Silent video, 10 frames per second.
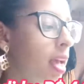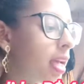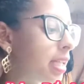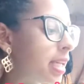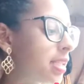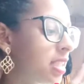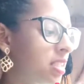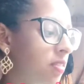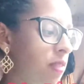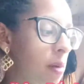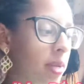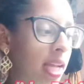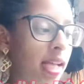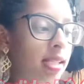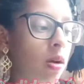E tá escrita
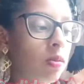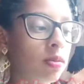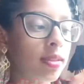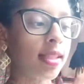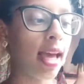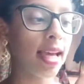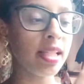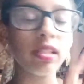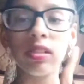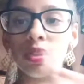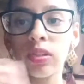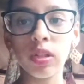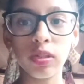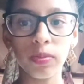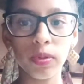fabricação 10 de
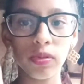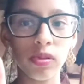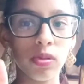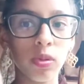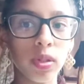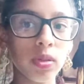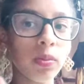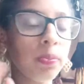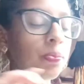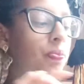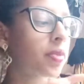2018